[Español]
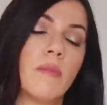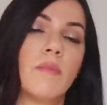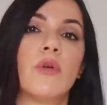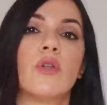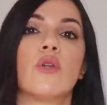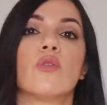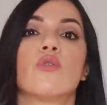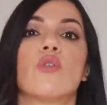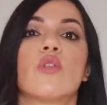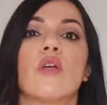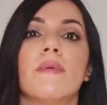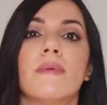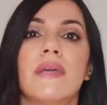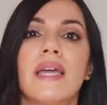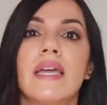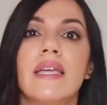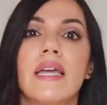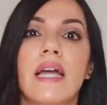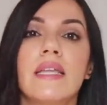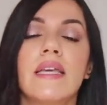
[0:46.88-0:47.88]
pero
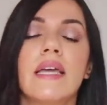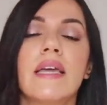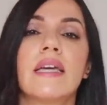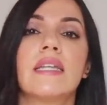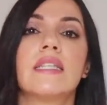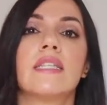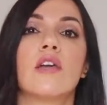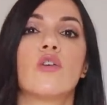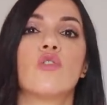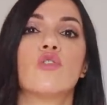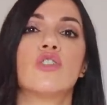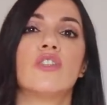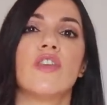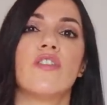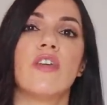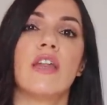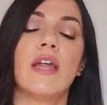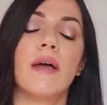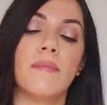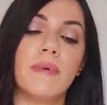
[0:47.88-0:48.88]
todavía hay alguien que se
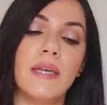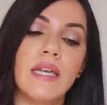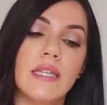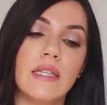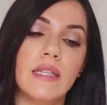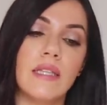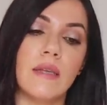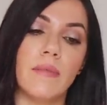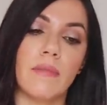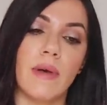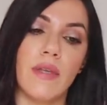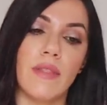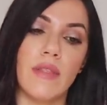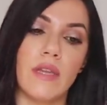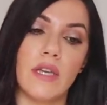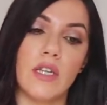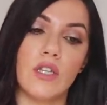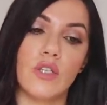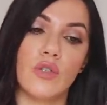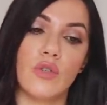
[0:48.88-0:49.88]
considera víctima
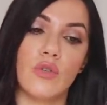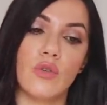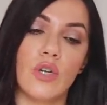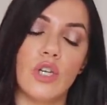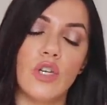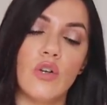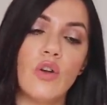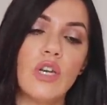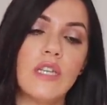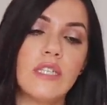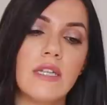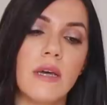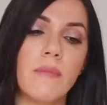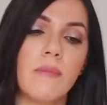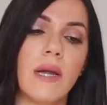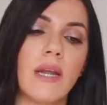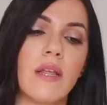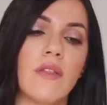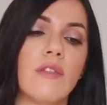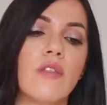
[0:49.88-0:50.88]
de eso y no les ha
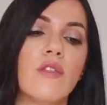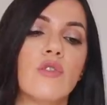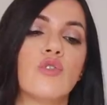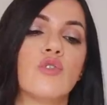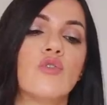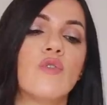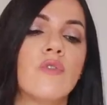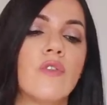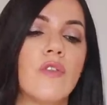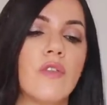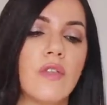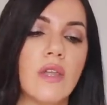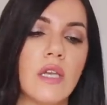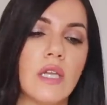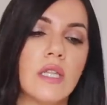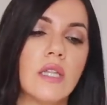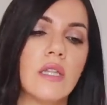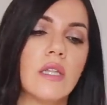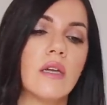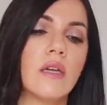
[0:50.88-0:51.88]
parecido
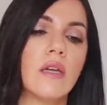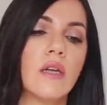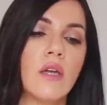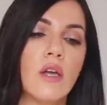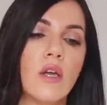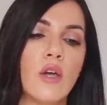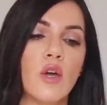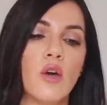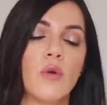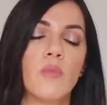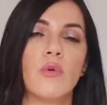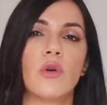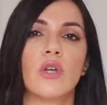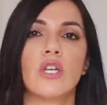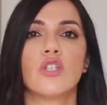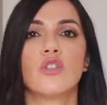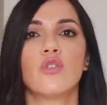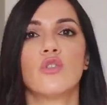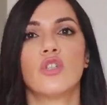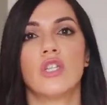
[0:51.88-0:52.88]
suficiente porque
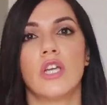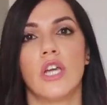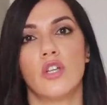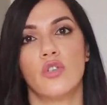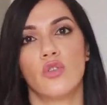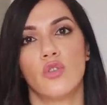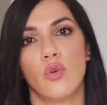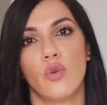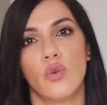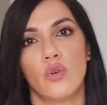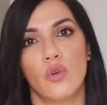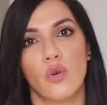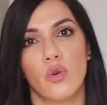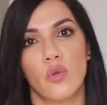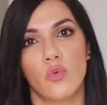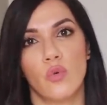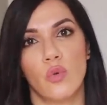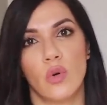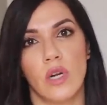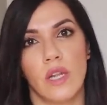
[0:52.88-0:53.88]
esto se ha hecho con
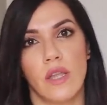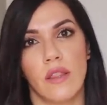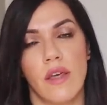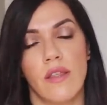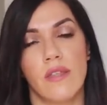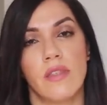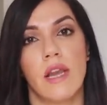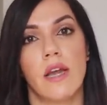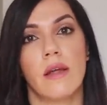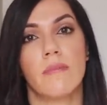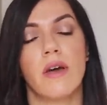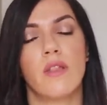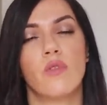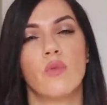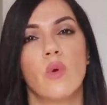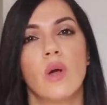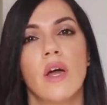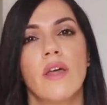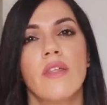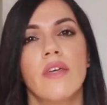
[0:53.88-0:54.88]
nocturnidad de la
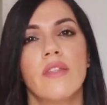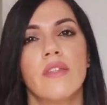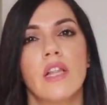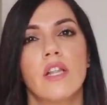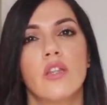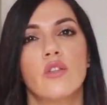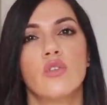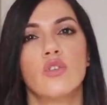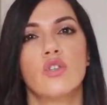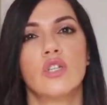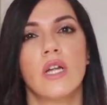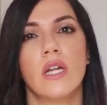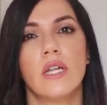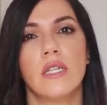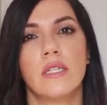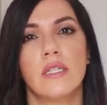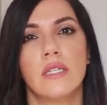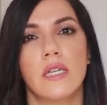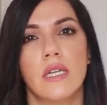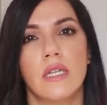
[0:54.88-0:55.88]
madrugada del 2
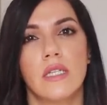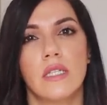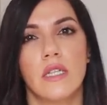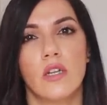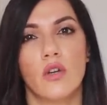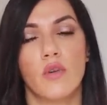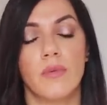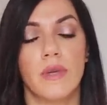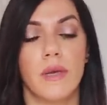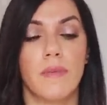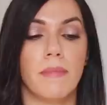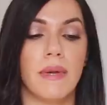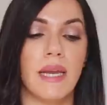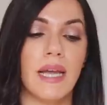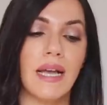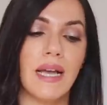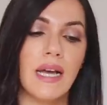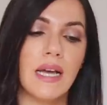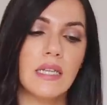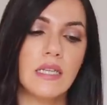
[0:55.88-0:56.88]
al 3 de
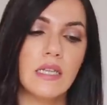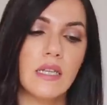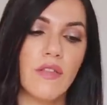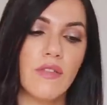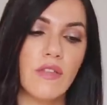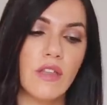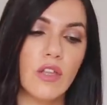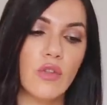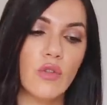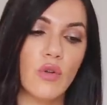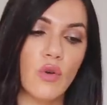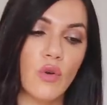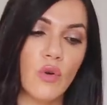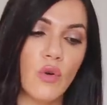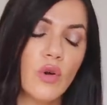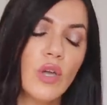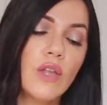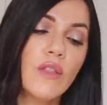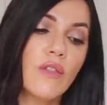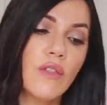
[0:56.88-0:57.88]
noviembre, casi haciéndolo
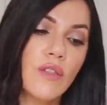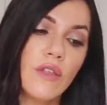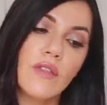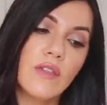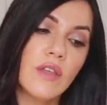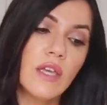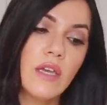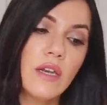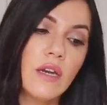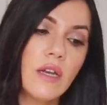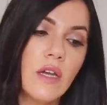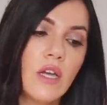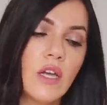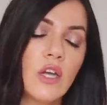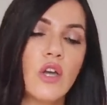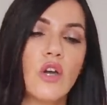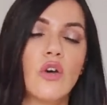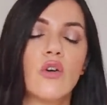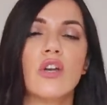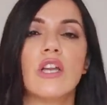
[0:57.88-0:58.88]
coincidir
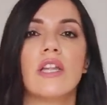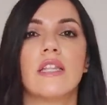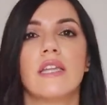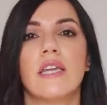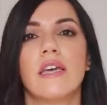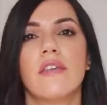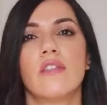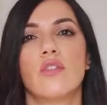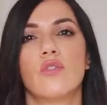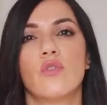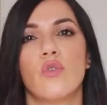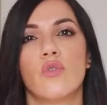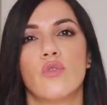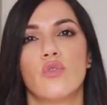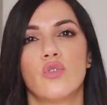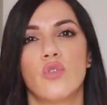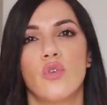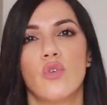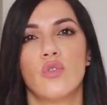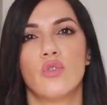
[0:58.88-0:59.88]
con el Día de
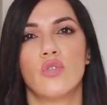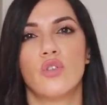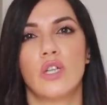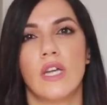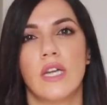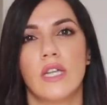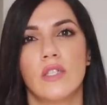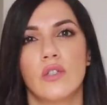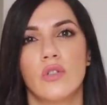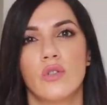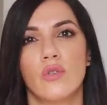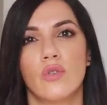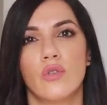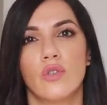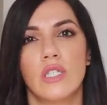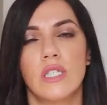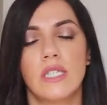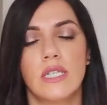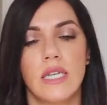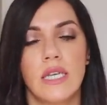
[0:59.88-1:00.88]
Todos los
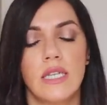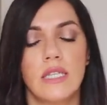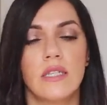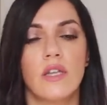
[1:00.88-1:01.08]
Santos. Y es que a